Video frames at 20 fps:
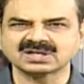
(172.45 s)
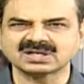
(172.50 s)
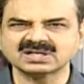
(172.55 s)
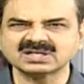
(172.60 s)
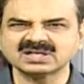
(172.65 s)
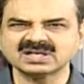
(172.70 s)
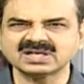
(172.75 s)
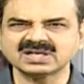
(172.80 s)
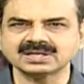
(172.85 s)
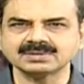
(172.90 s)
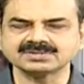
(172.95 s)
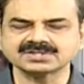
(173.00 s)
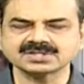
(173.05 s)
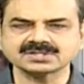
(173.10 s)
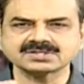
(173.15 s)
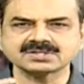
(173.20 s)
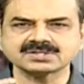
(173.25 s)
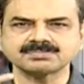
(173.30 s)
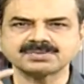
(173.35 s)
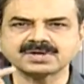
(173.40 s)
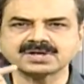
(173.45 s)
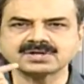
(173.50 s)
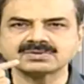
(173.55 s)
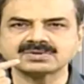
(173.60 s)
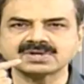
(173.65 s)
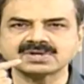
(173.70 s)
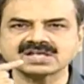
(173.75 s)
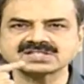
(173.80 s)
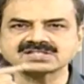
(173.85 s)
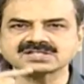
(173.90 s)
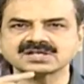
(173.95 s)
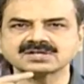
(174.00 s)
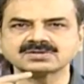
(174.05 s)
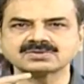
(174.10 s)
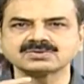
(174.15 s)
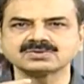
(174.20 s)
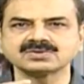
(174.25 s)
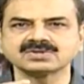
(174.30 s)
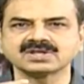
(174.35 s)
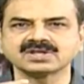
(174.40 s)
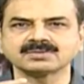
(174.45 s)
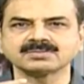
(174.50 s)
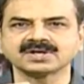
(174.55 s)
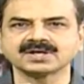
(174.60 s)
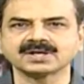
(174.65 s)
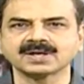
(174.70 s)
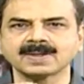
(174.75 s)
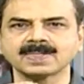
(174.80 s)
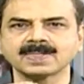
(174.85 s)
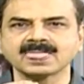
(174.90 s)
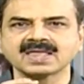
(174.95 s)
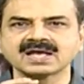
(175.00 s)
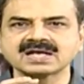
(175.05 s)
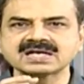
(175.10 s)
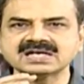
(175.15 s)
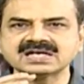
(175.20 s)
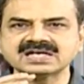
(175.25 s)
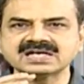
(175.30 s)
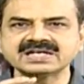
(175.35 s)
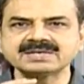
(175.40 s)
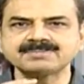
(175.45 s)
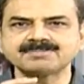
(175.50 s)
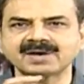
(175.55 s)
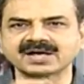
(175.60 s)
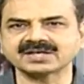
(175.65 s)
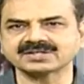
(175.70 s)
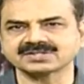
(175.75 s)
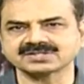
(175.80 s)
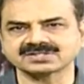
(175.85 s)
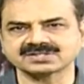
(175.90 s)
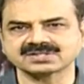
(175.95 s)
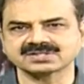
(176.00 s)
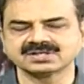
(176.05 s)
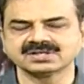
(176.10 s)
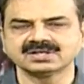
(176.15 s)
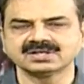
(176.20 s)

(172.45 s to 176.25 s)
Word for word: కర్డీ జస్ట్ పెరుగు రాసినట్టు ఉంటుంది అనమాట కర్డీ ప్యాచెస్